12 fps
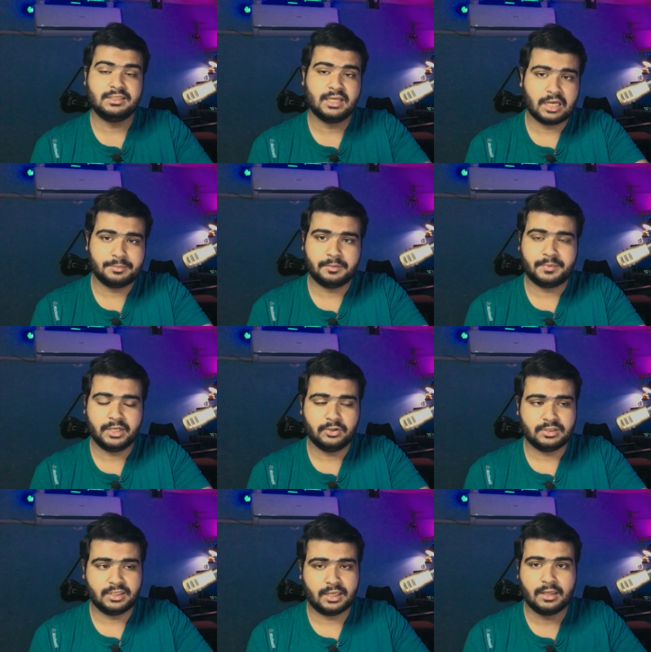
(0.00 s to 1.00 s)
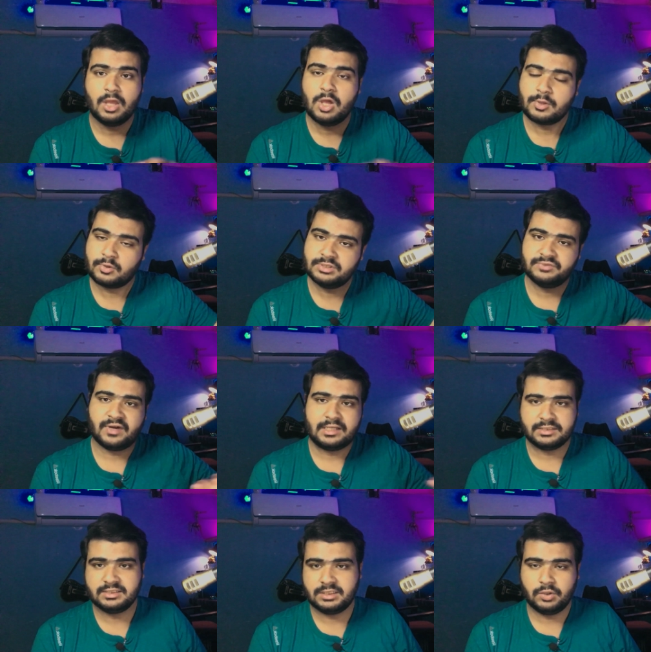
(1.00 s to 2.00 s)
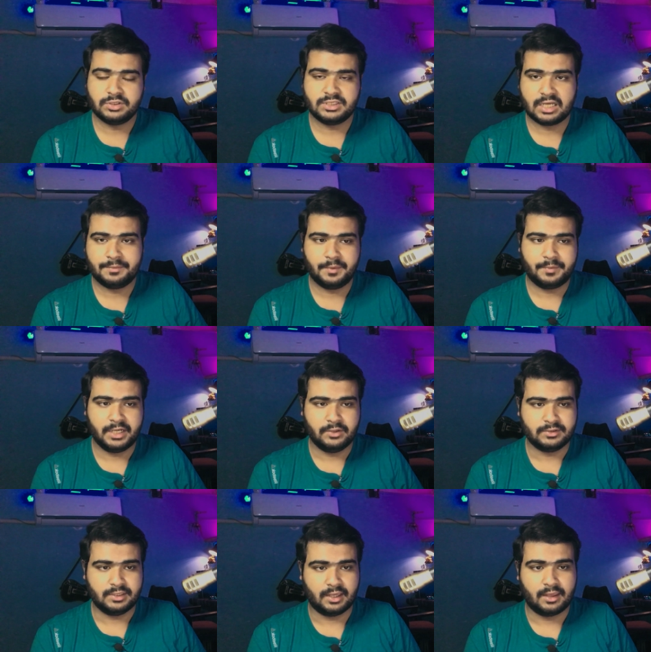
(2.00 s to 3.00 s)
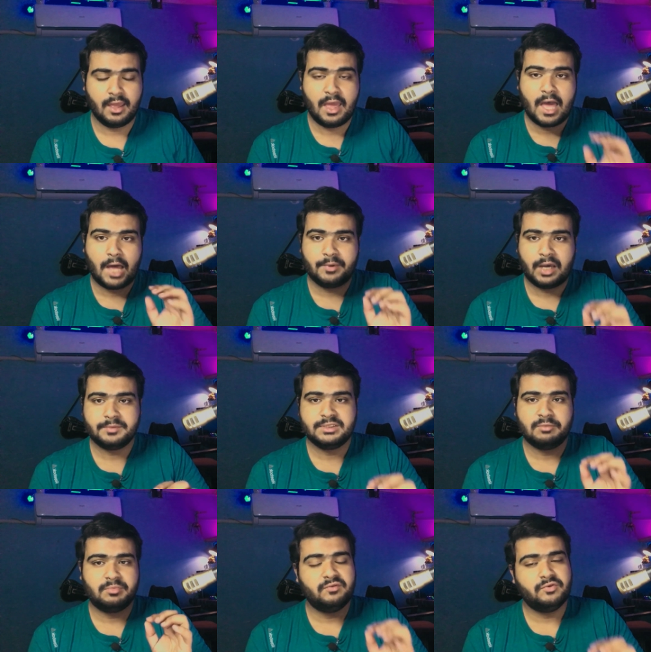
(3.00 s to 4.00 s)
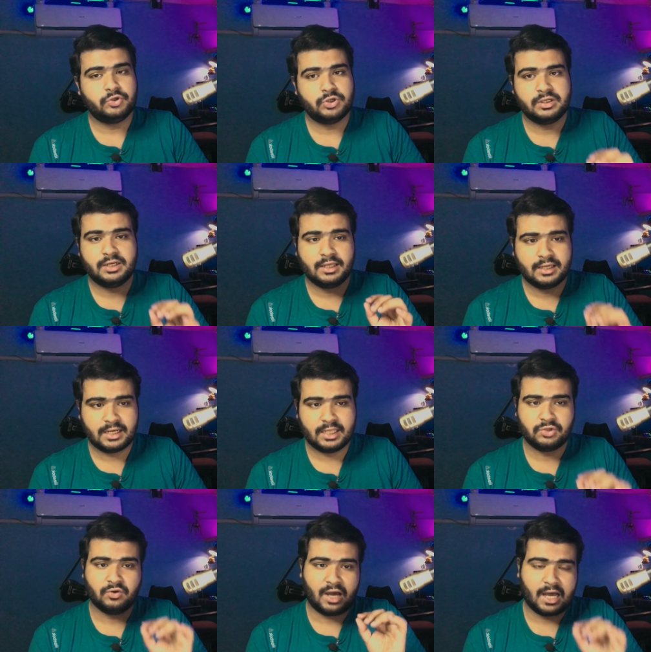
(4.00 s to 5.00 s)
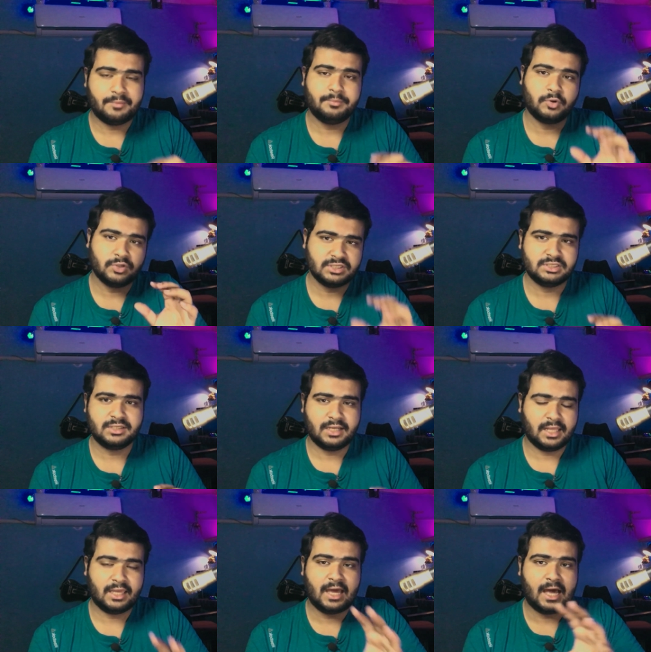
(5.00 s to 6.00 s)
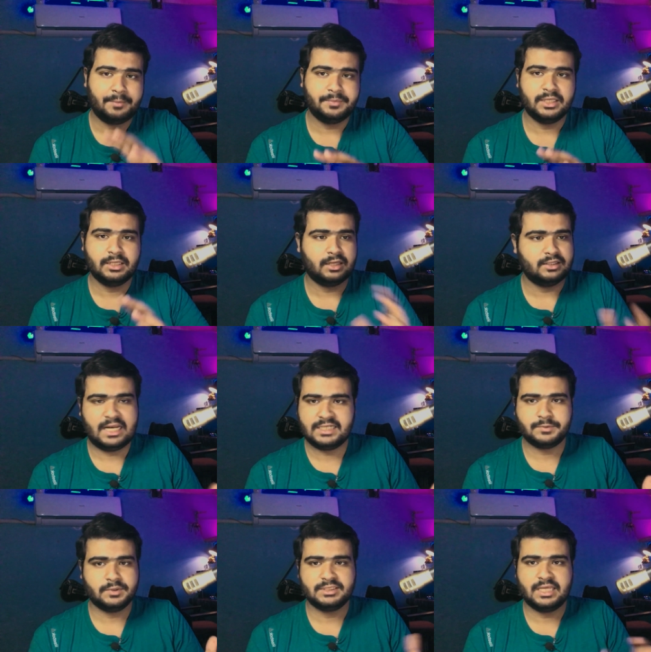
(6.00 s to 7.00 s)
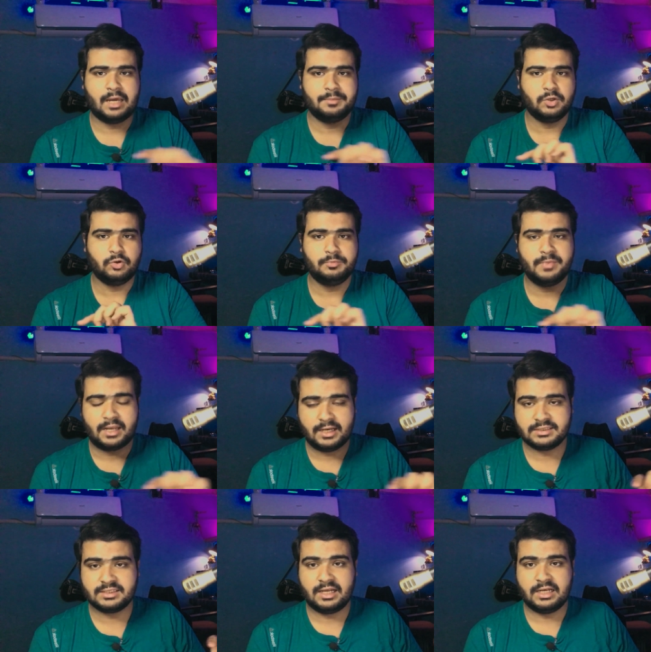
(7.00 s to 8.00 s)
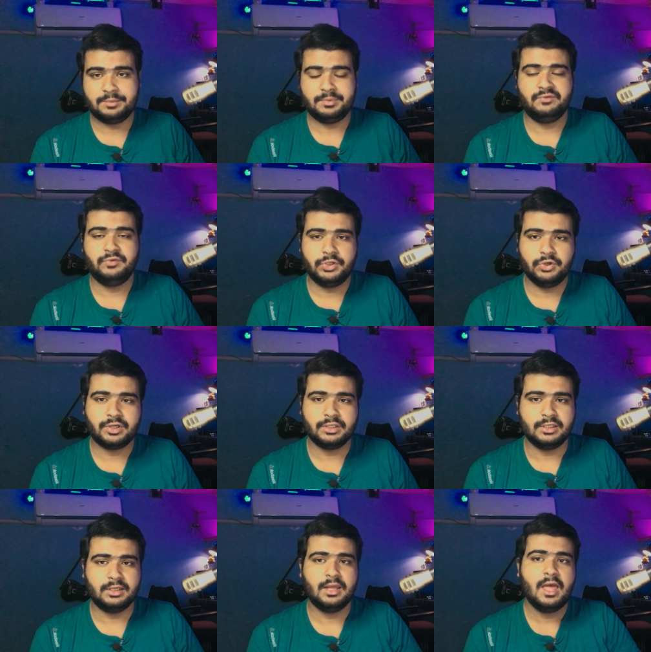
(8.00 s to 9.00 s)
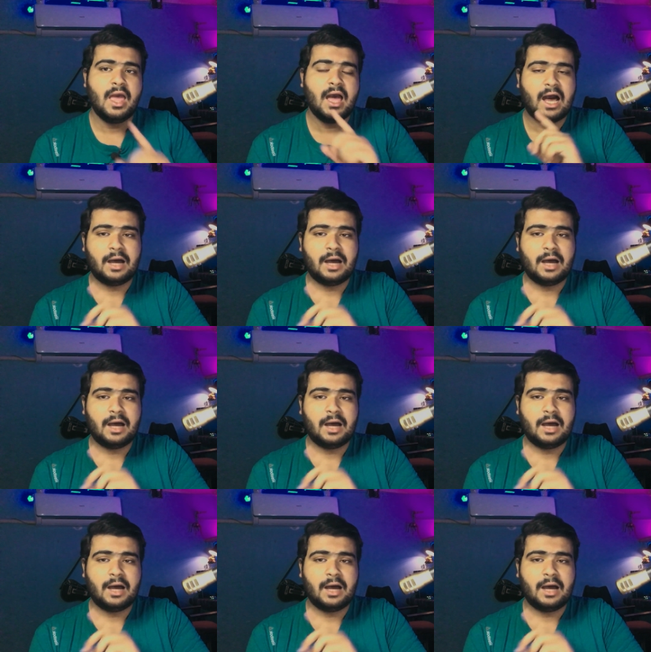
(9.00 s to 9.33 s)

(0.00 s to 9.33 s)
किसी जगह पर पड़ी होती हैं कुछ फाइल्स किसी और जगह पर पड़ी होती हैं अब आप जब भी वीडियो एडिटिंग करें तो आप कोशिश करें कि आपने लेट्स पॉज के आपने कोई बैनर चलाना है अपनी वीडियो के अंदर